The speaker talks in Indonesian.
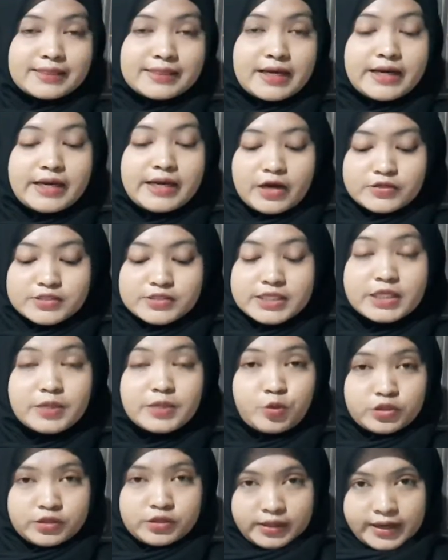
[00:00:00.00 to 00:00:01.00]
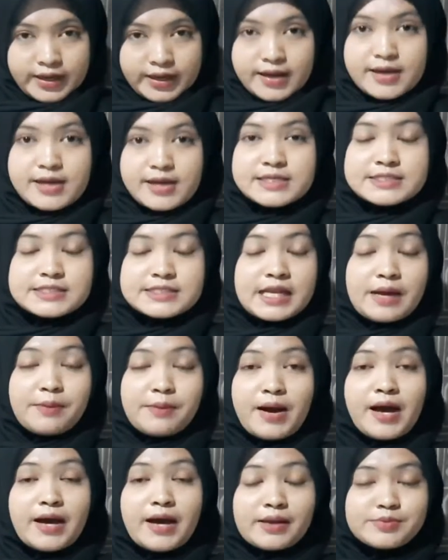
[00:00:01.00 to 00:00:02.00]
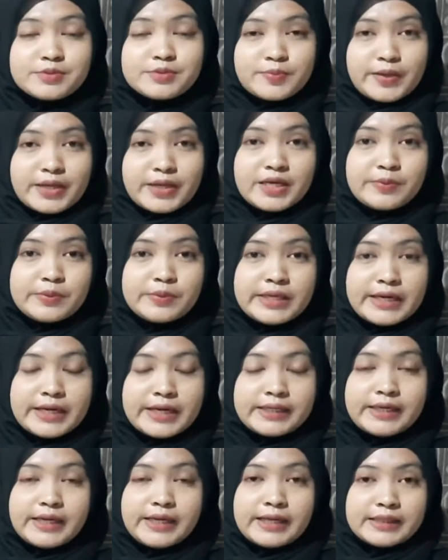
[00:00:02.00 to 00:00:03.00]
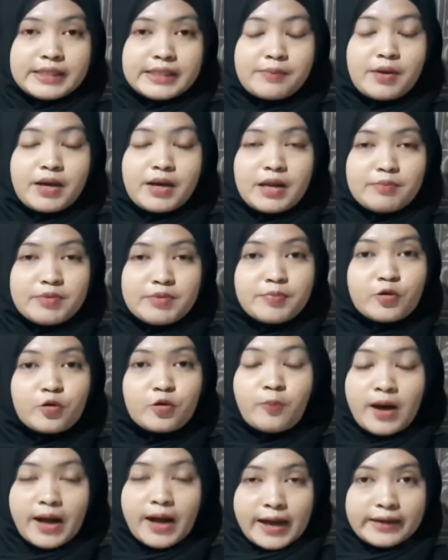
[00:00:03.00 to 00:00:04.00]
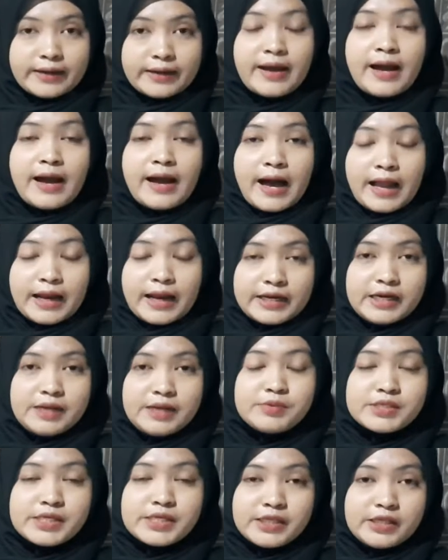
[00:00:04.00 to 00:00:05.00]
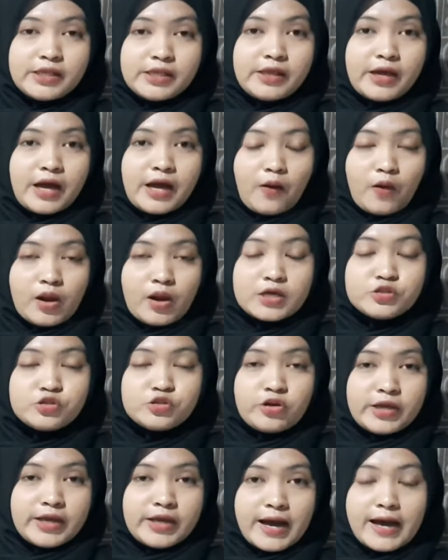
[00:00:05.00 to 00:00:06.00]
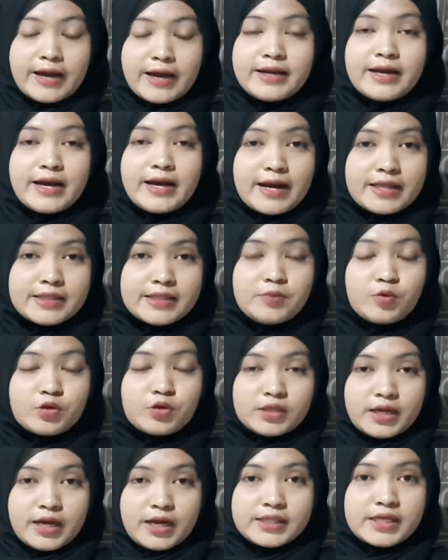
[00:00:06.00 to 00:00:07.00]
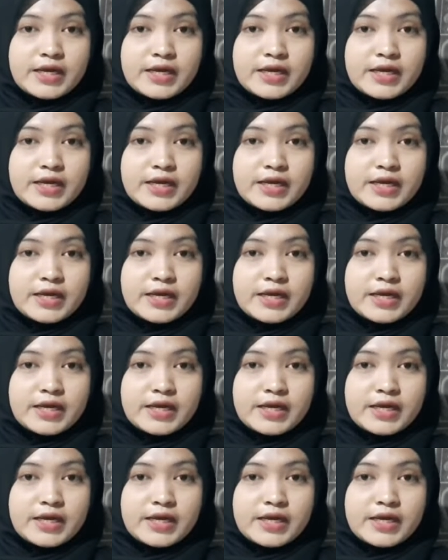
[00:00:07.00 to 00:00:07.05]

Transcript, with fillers: Qatar di kawasan Timur Tengah. Selama Arab Spring, kebijakan di Qatar mengalami perubahan. Hal ini menjadi titik awal kecurigaan negara Timur